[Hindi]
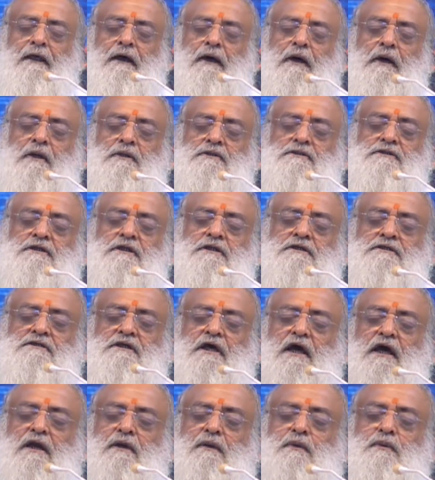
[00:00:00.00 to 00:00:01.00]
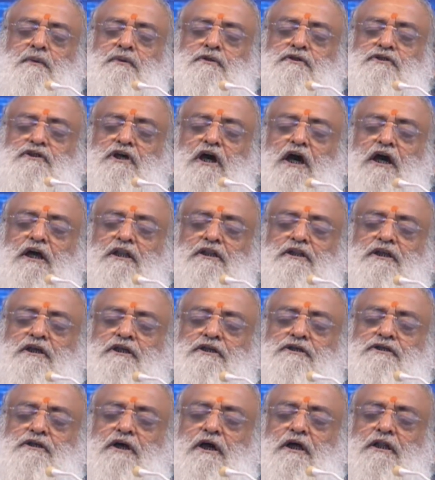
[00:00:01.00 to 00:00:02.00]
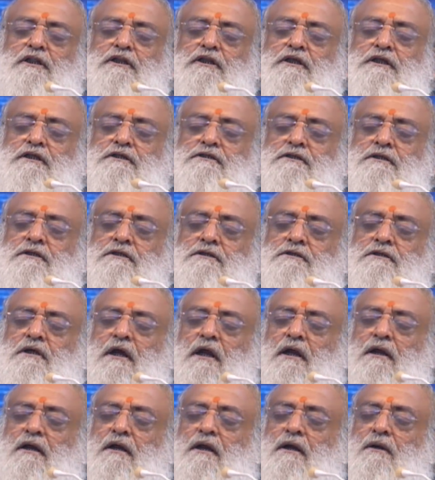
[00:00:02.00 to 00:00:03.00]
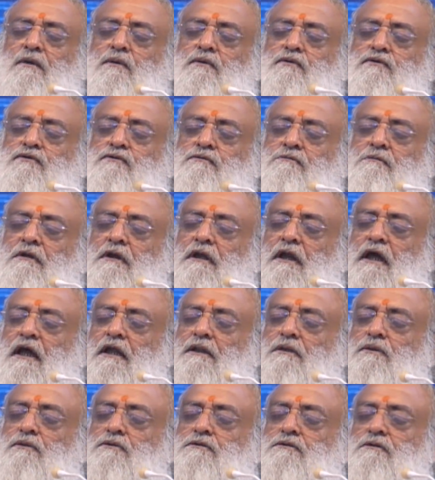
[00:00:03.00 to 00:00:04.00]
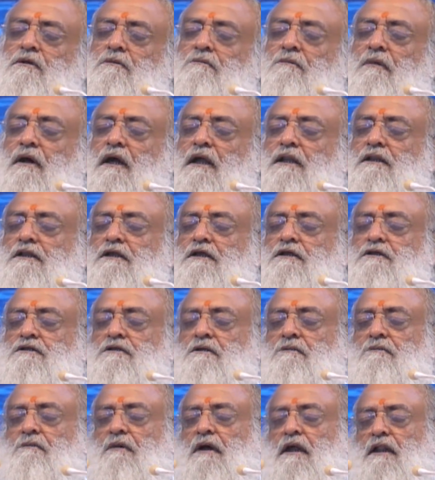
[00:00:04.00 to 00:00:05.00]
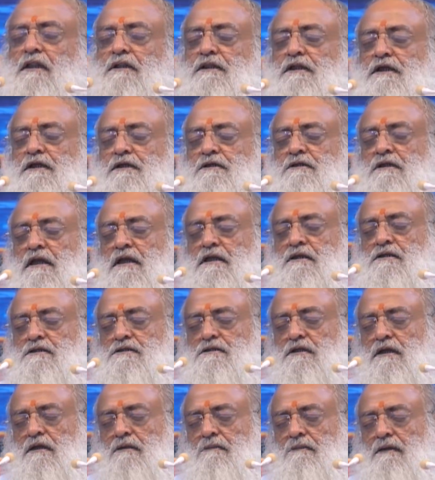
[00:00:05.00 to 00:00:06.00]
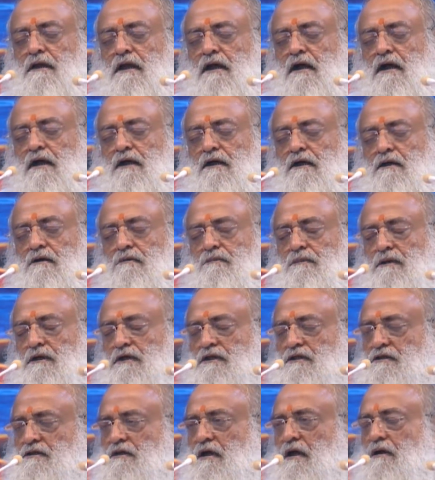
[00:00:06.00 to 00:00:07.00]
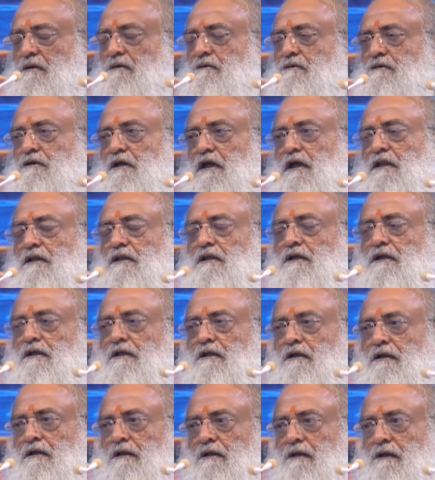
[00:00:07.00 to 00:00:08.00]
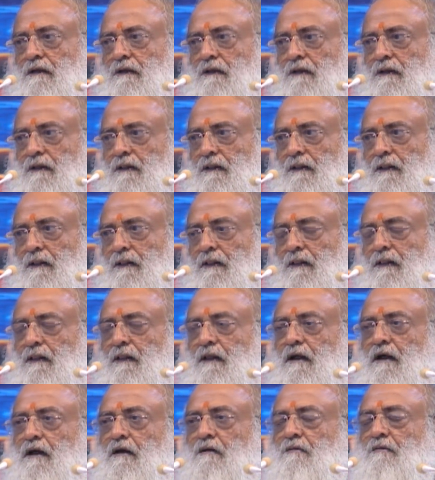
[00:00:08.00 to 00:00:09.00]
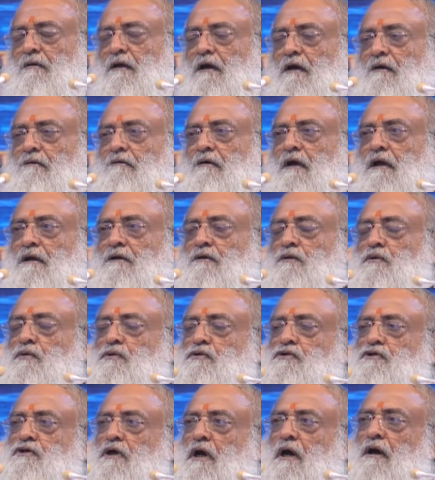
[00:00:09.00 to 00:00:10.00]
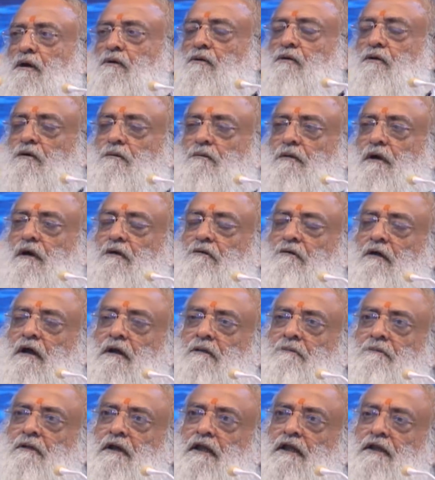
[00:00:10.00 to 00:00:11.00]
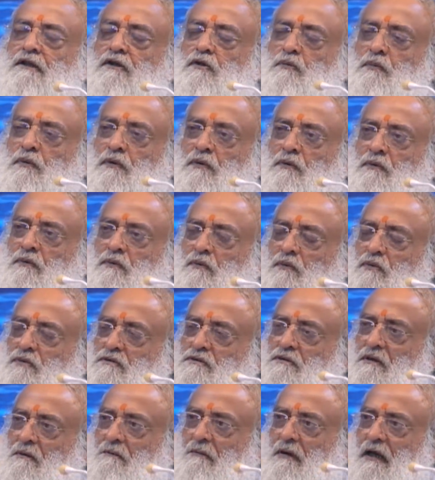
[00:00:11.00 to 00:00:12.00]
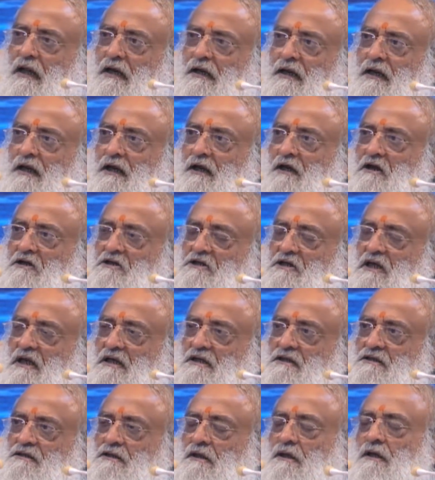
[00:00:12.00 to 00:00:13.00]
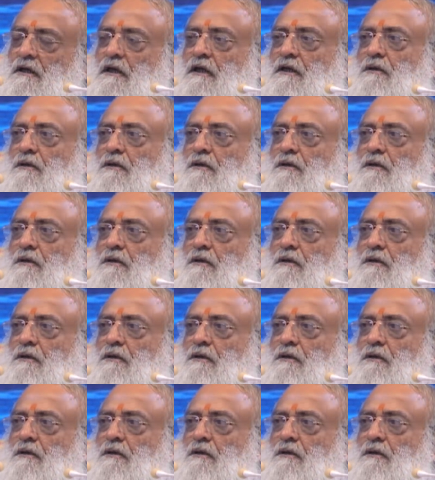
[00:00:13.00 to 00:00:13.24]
और संसार को चाहते चाहते संसार का कुछ मिला तो संभालते संभालते टेंशन में आकर परेशान हो जाते और भगवान को चाहो और भगवान मिले तो फिर उनको संभालने का टेंशन नहीं